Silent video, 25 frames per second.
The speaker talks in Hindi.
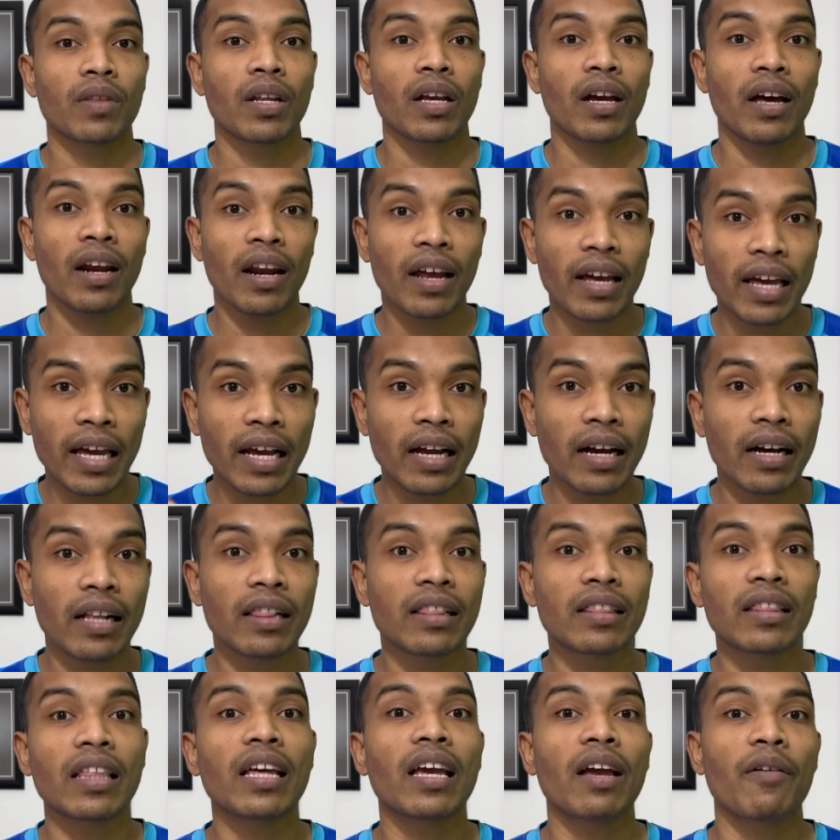है ना एक
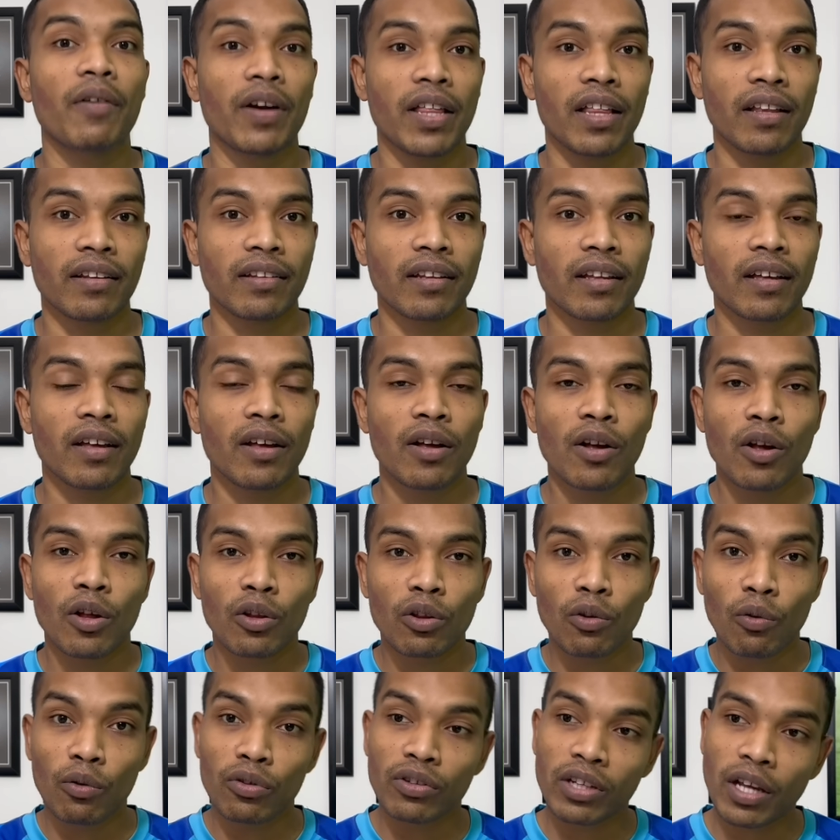गलती की वजह से
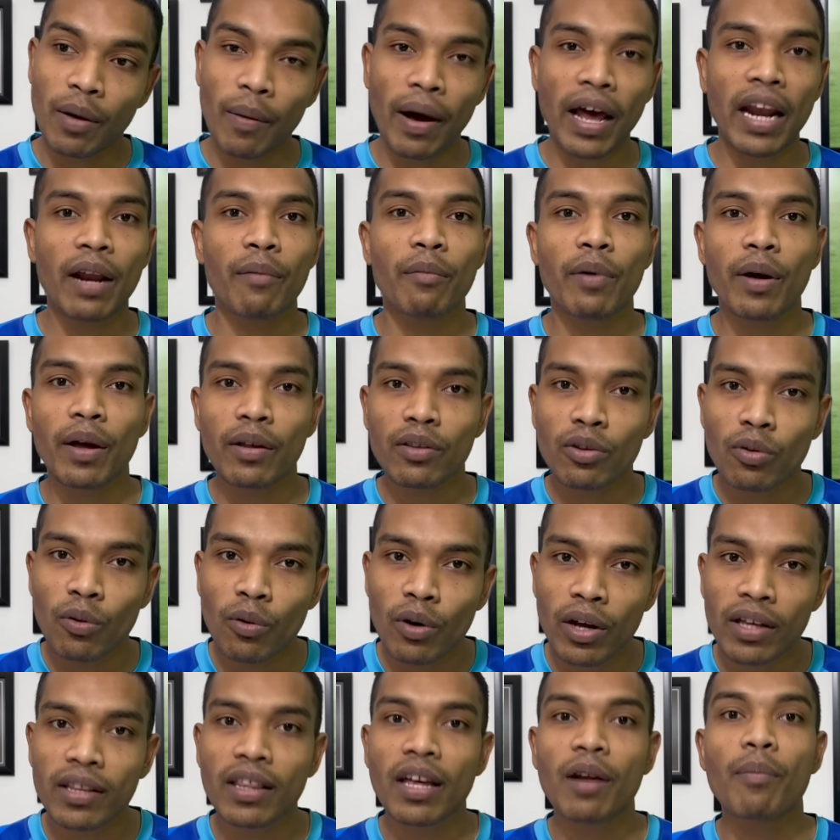तो उसके बारे में
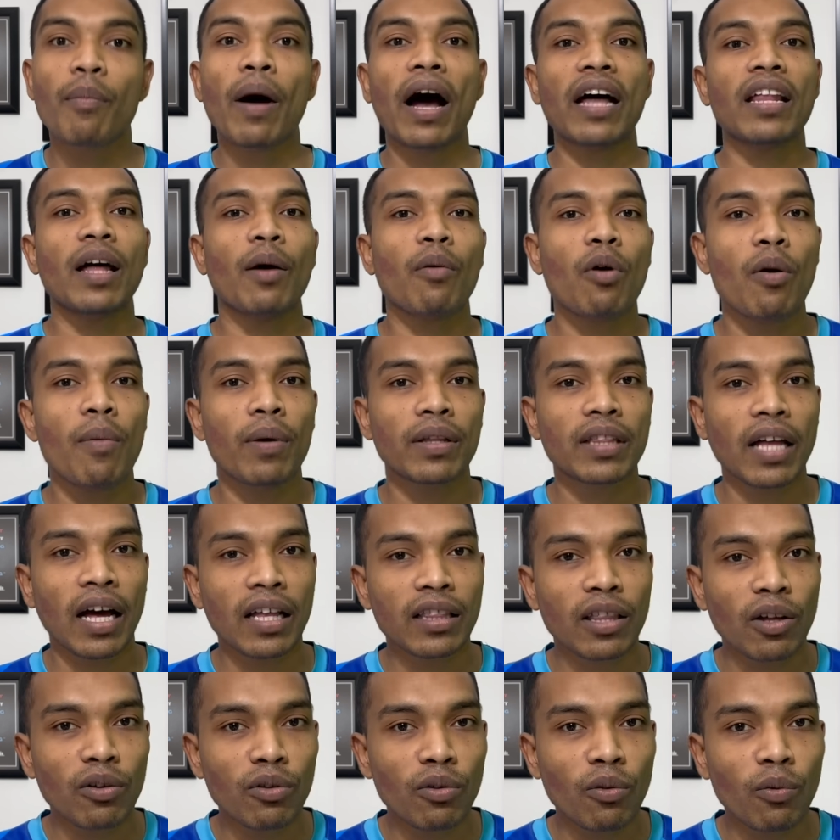थोड़ी देर बाद आपको
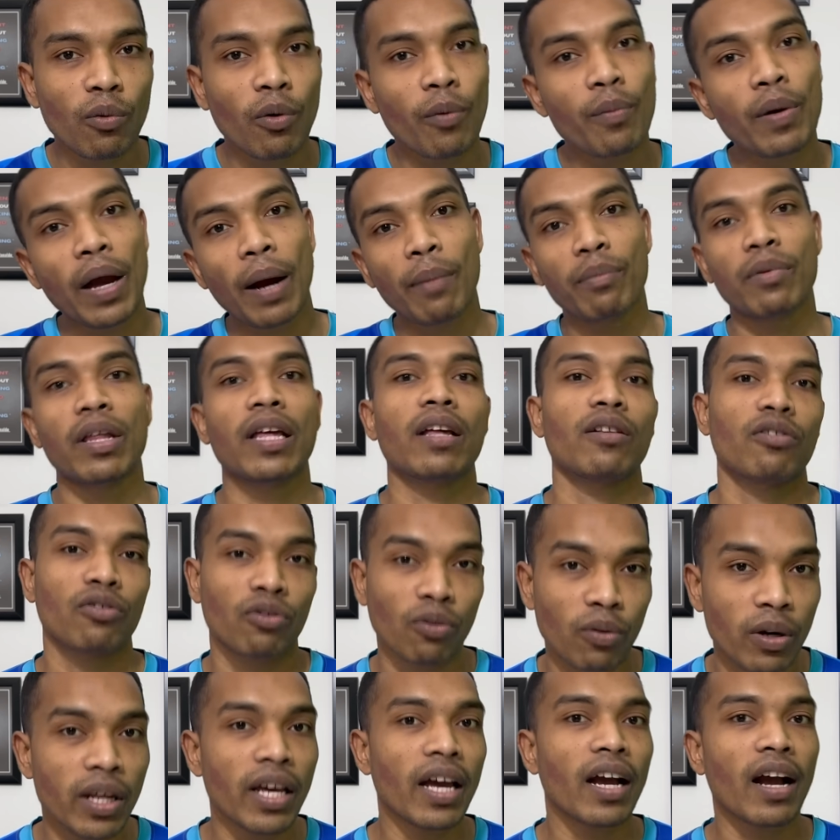बताता हूँ तो वो भी आप
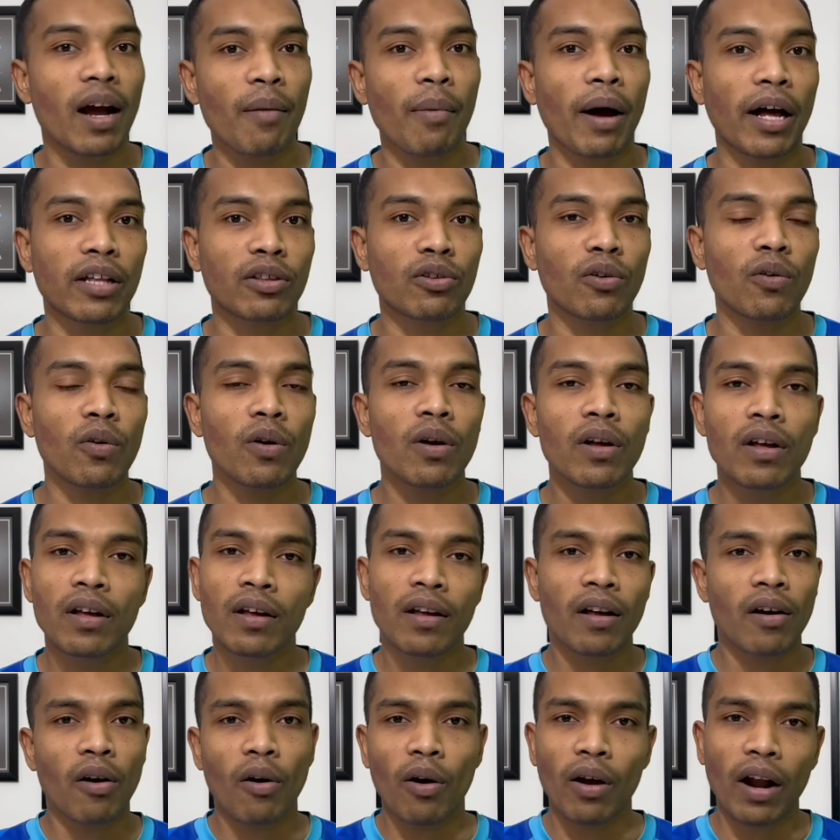सुनिएगा बात को
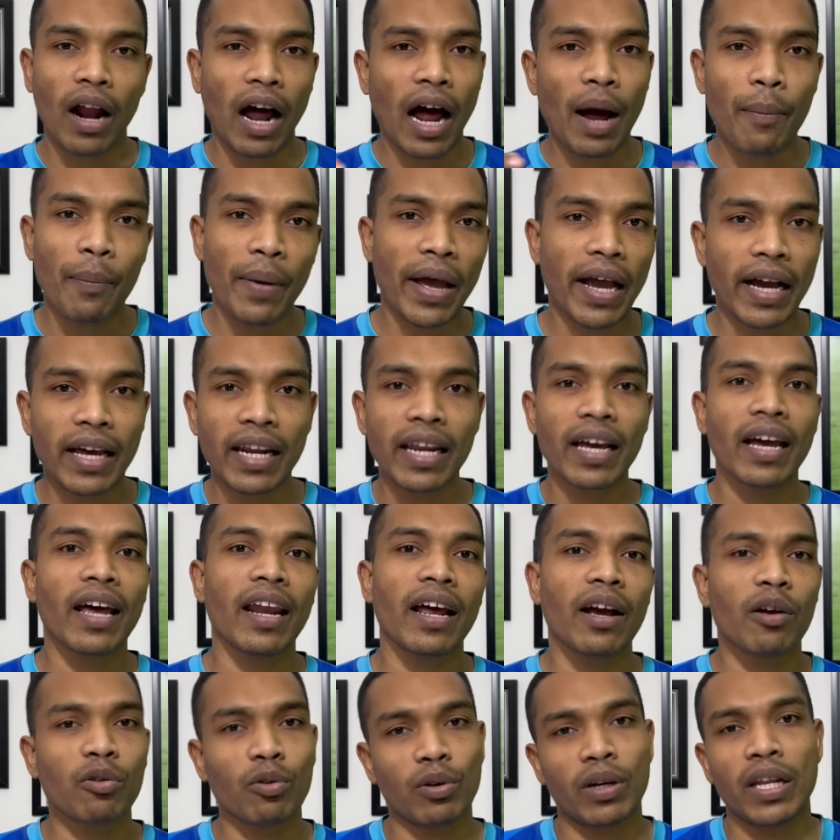और आप एग्री
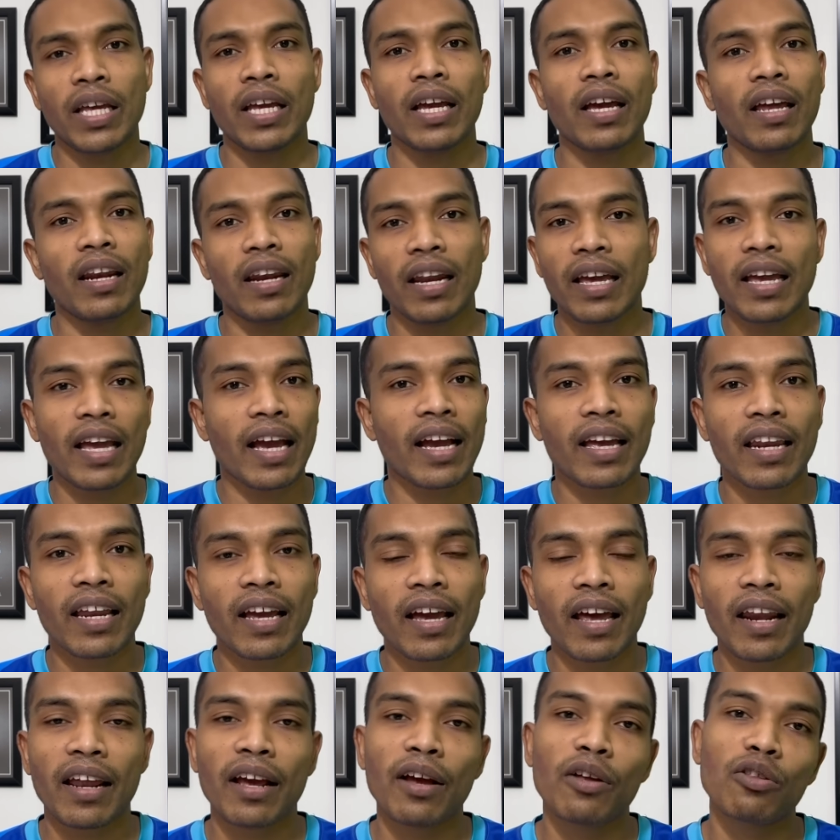करेंगे तो ठीक है नहीं एग्री
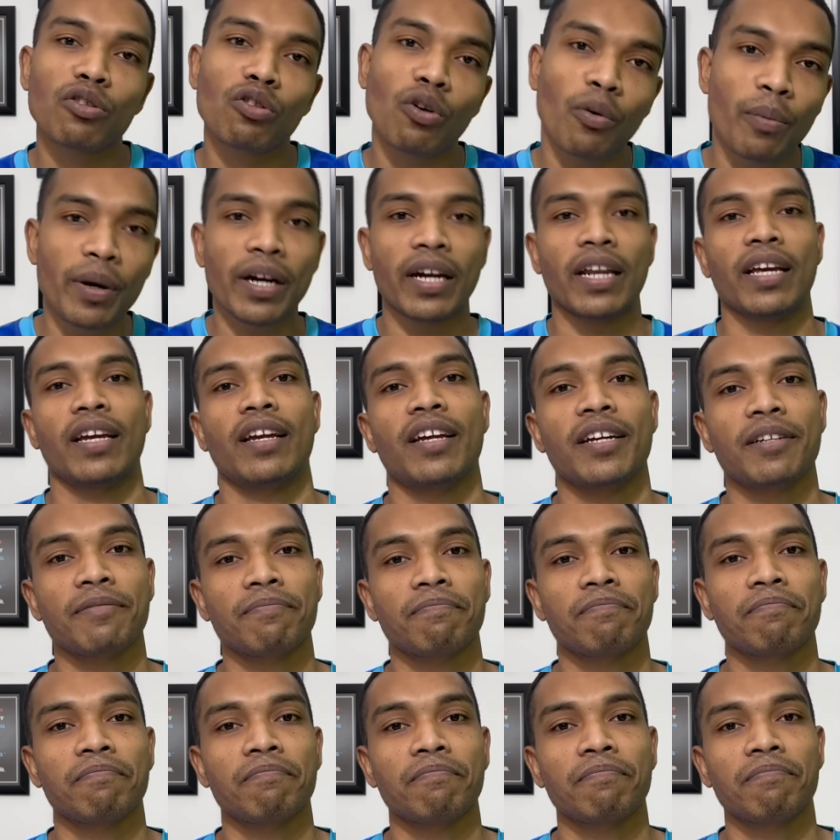करेंगे तो भी ठीक है
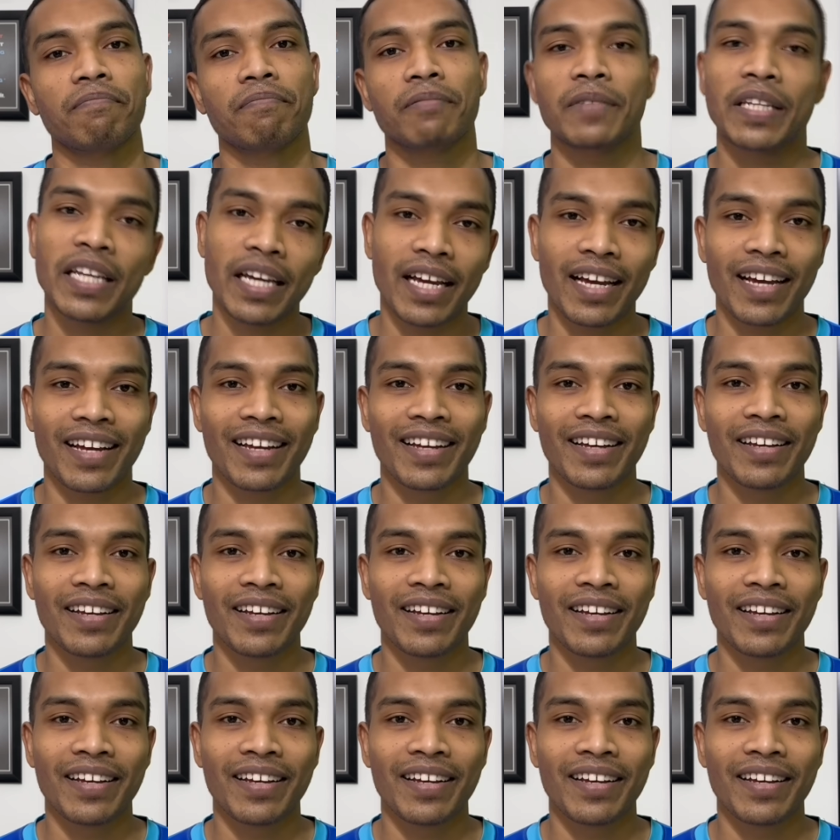ठीक है